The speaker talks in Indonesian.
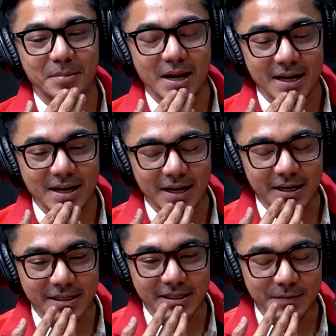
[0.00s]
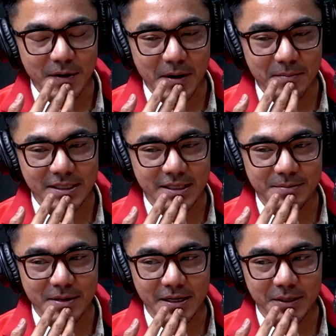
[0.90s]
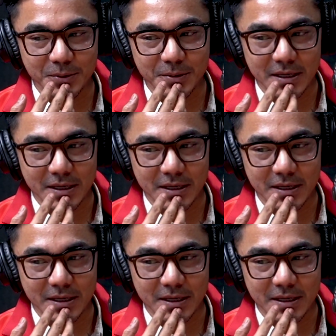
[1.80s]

belakangan ini memang Mas Gibran itu